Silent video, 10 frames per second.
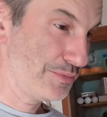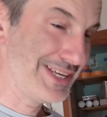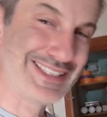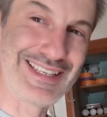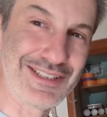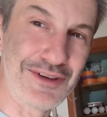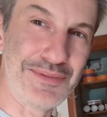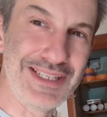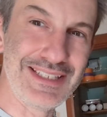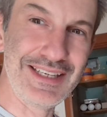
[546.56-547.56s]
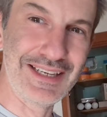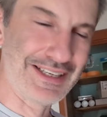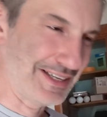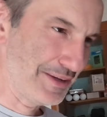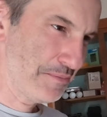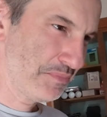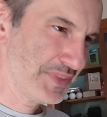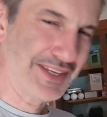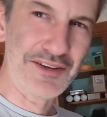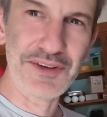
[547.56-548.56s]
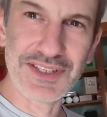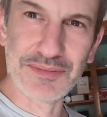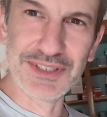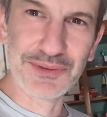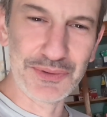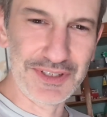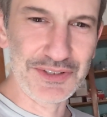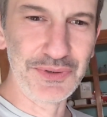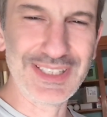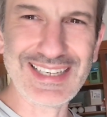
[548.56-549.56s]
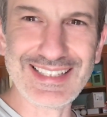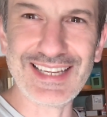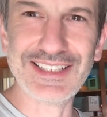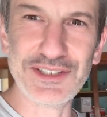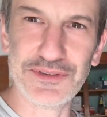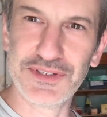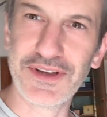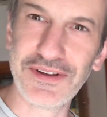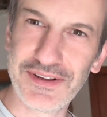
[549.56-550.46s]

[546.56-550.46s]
pas hésiter à se faire plaisir et, et à faire ces petits trucs qui sont très satisfaisants.